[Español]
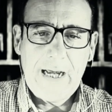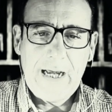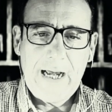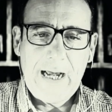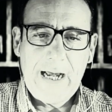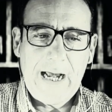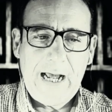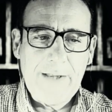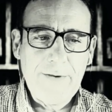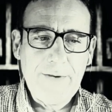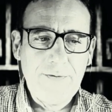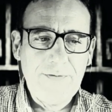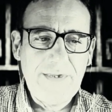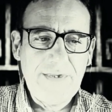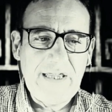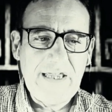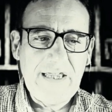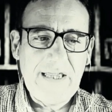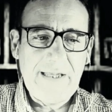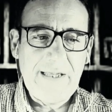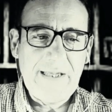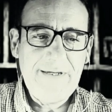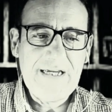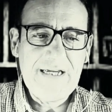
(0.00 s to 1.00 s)
a donde
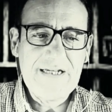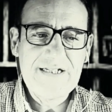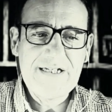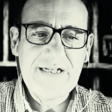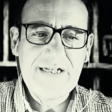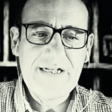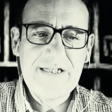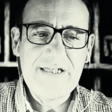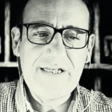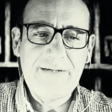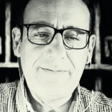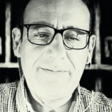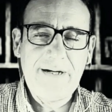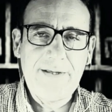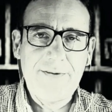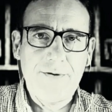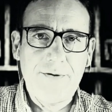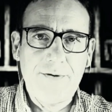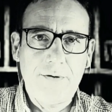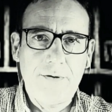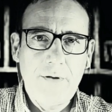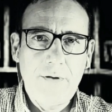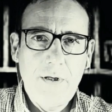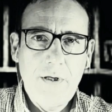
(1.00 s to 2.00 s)
debía ser
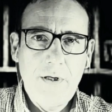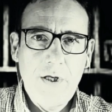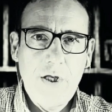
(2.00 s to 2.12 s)
llevado